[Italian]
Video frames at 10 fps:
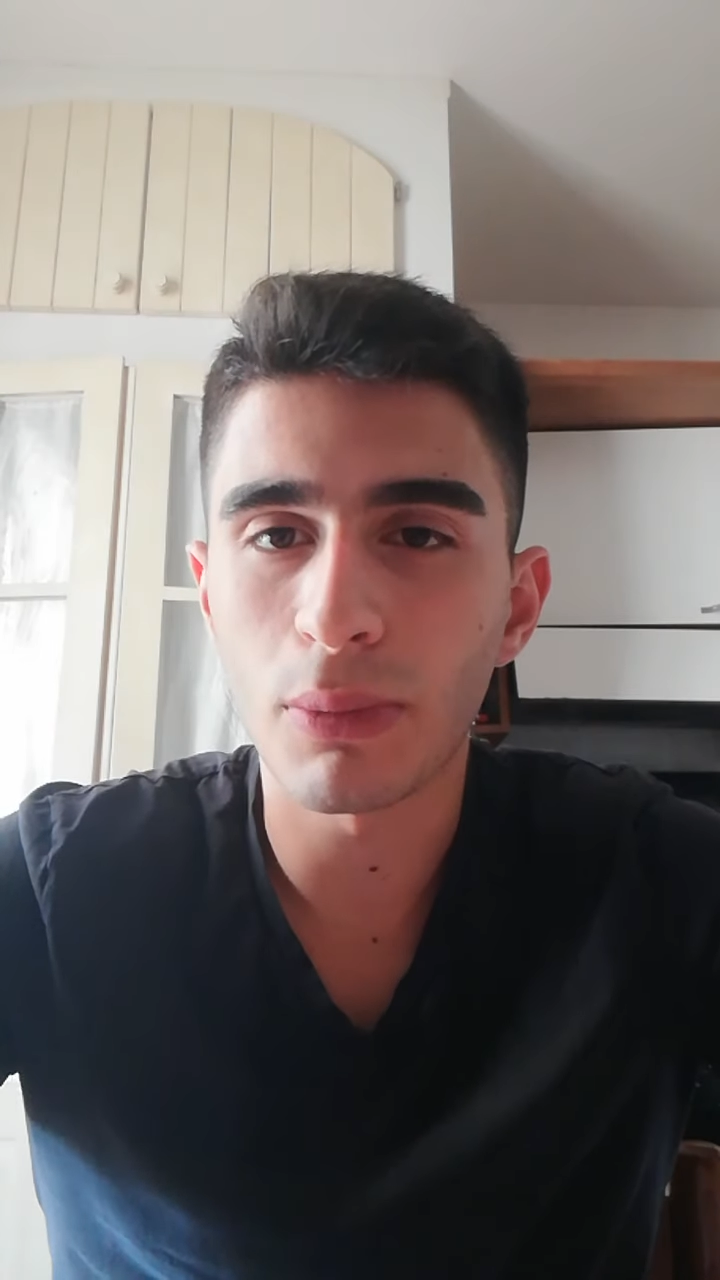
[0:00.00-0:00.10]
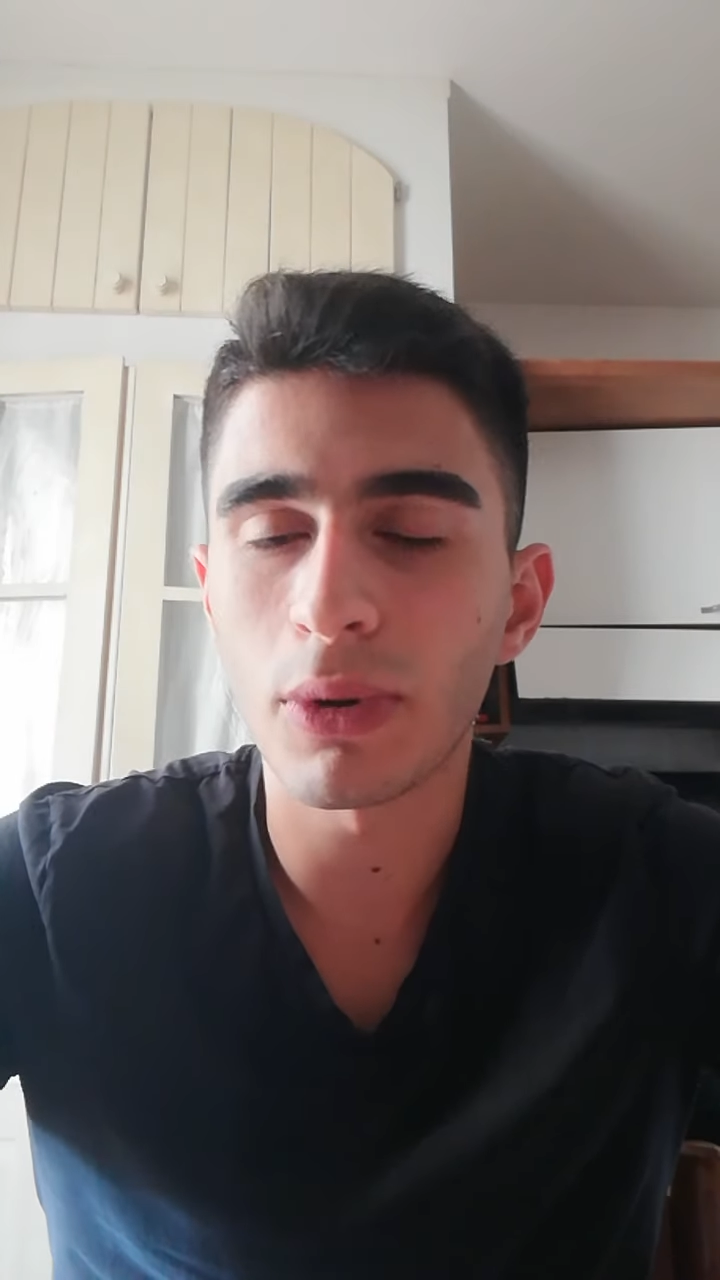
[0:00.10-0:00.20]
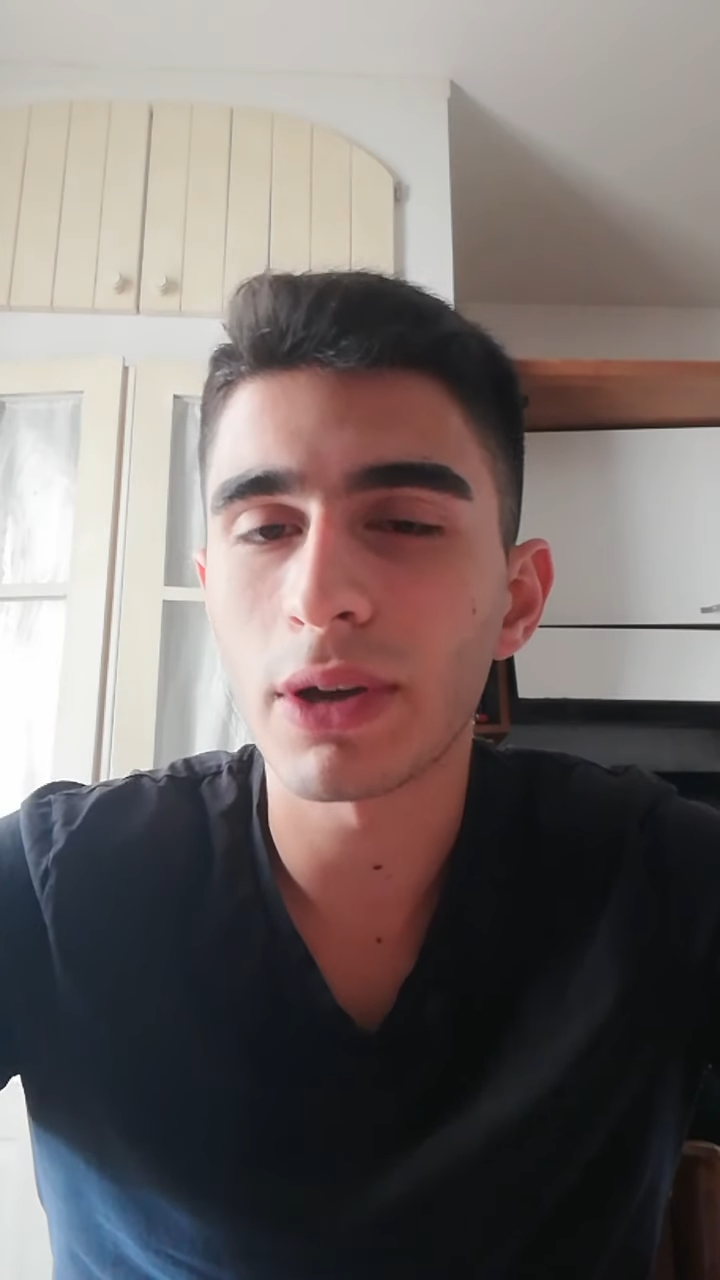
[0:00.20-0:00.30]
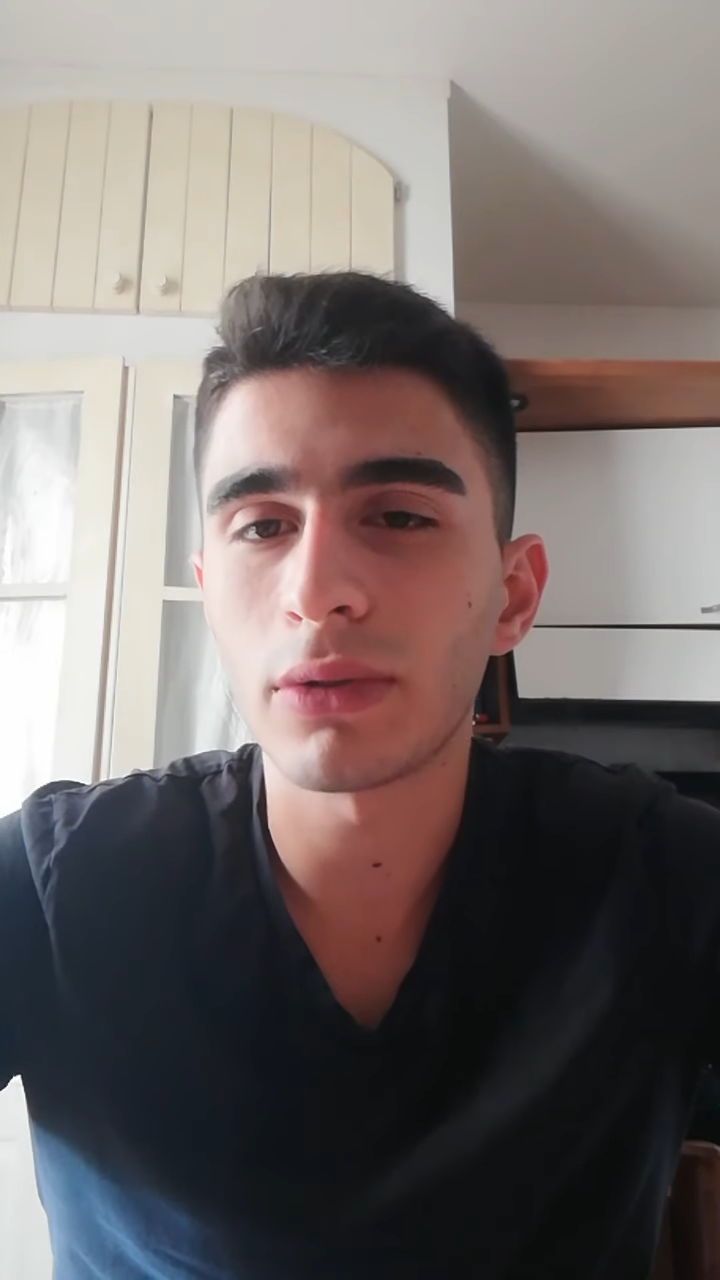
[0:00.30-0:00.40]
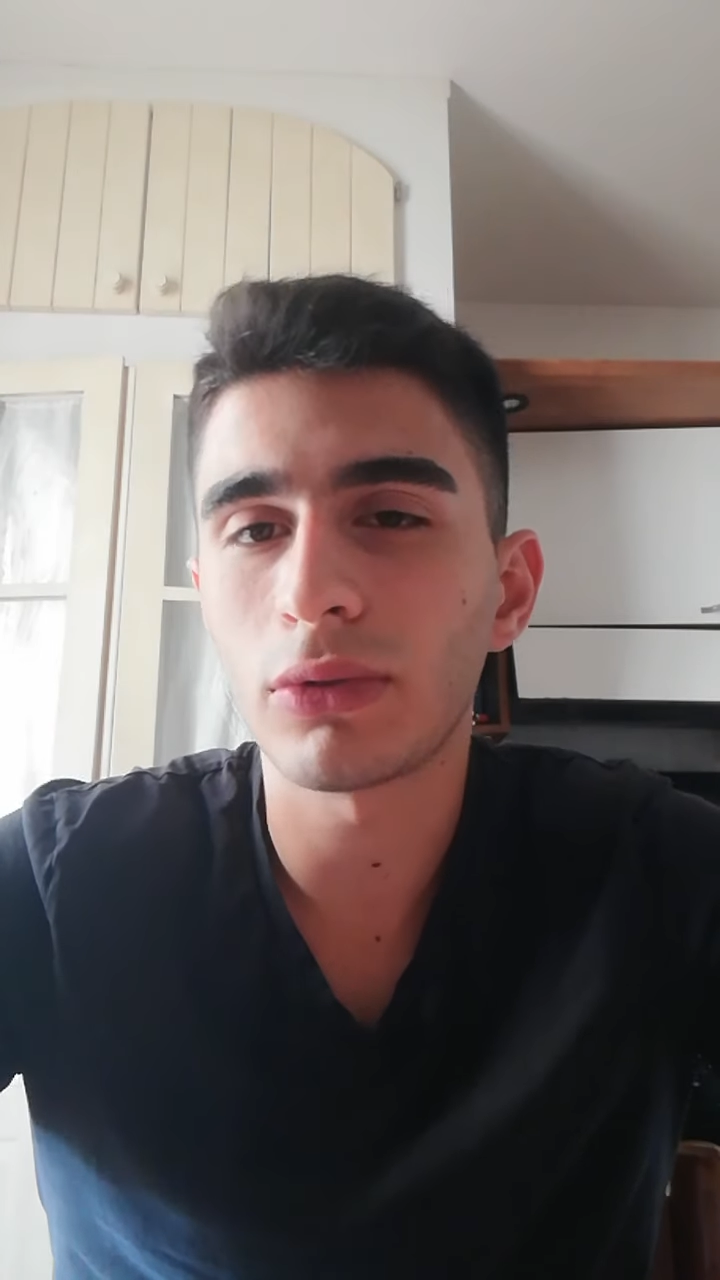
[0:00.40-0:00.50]

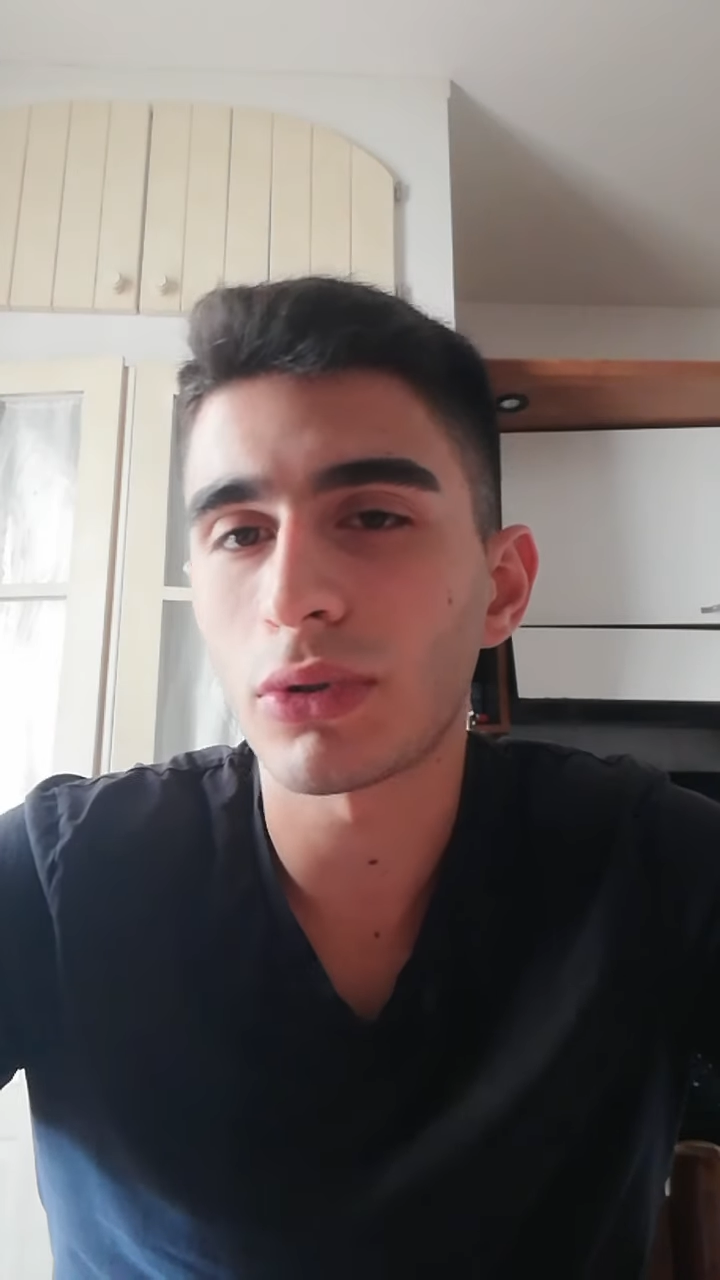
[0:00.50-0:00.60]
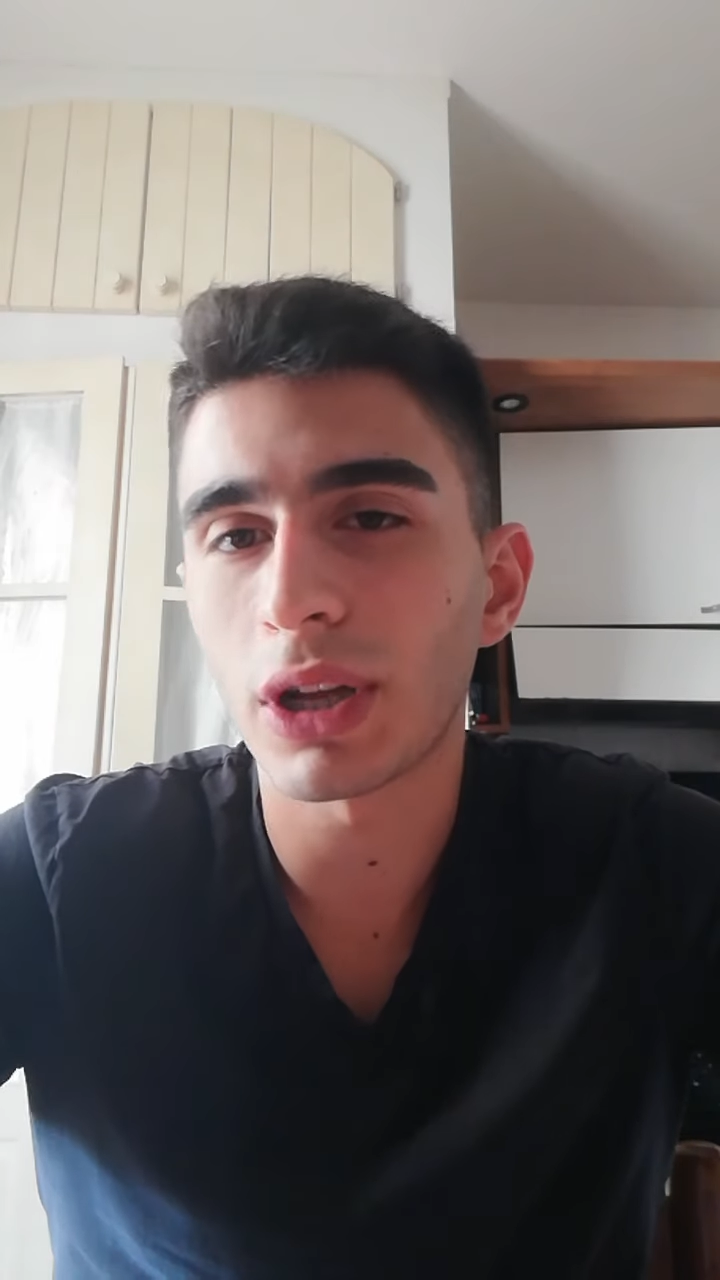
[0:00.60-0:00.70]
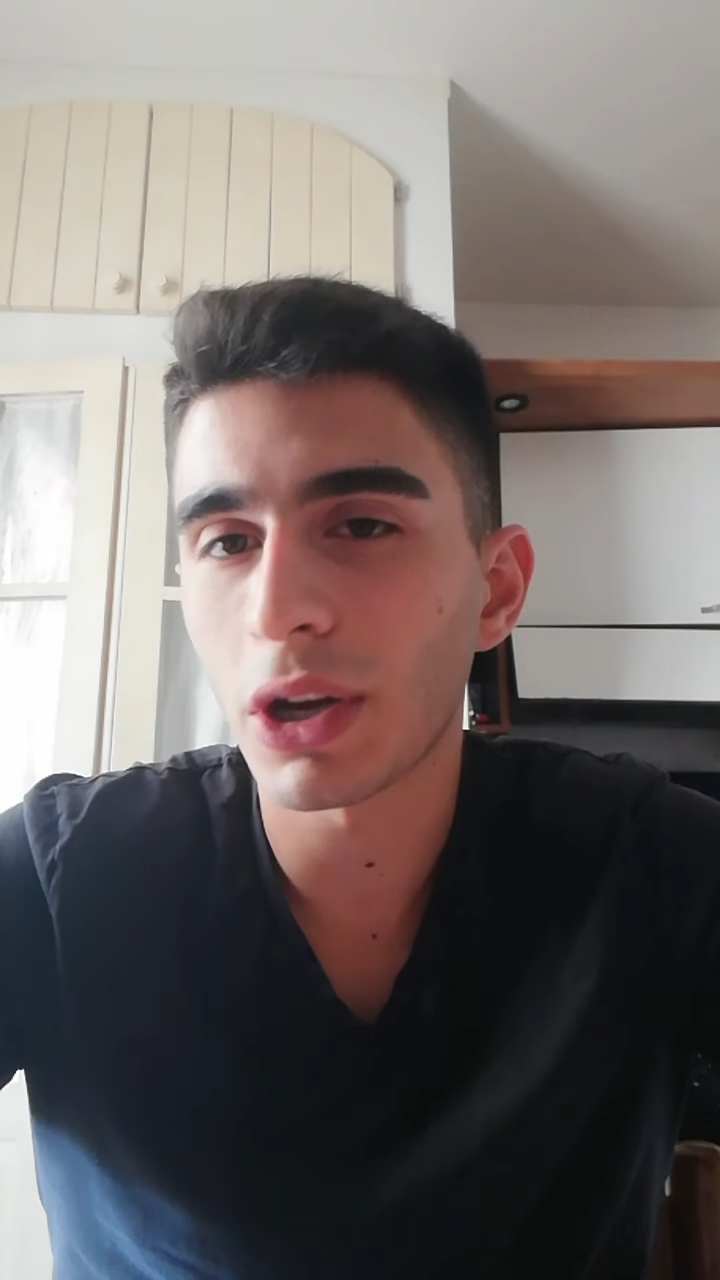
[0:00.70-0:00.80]
può tornare